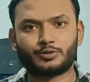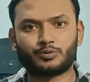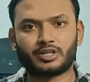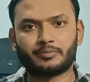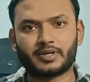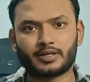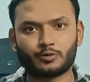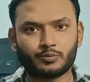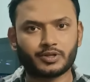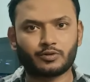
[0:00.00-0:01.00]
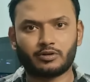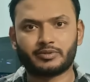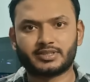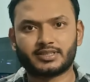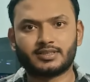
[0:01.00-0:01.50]
ট্যুরিং বাইক খুবই কম
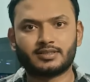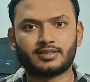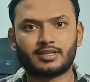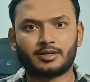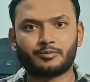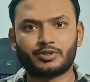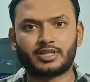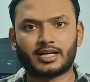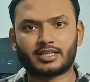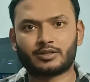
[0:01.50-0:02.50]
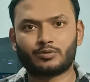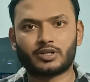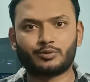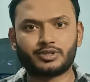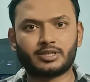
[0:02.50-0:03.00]
আছে তার মধ্যে হাতে গোনা
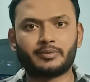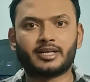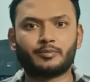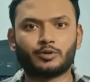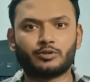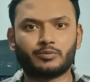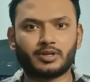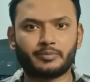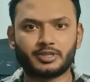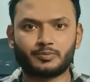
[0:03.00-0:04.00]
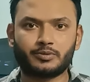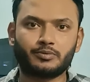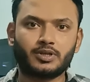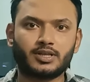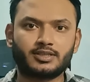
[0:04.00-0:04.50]
দুইটা বাইক বর্তমানে বেশ
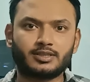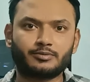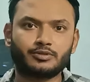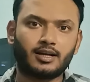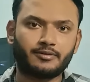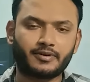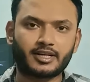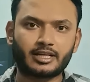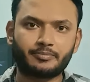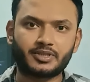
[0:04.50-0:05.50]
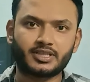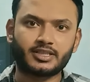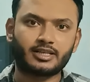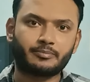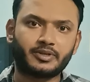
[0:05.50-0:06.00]
পপুলার যেমন লিফান কেপিটি
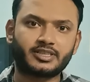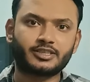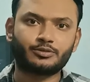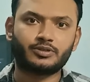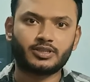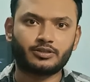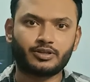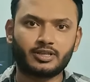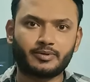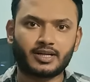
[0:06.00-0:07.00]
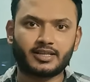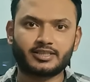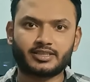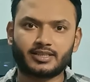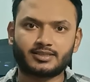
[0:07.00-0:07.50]
এটা বেশ কিছুদিন ধরে
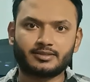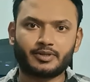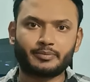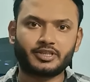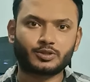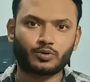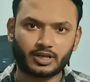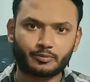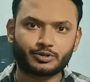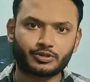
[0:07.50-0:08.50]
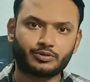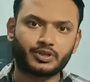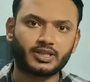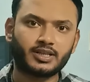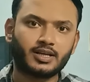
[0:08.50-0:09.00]
বাংলাদেশে আছে মানে বেশ কয়েক বছর ধরে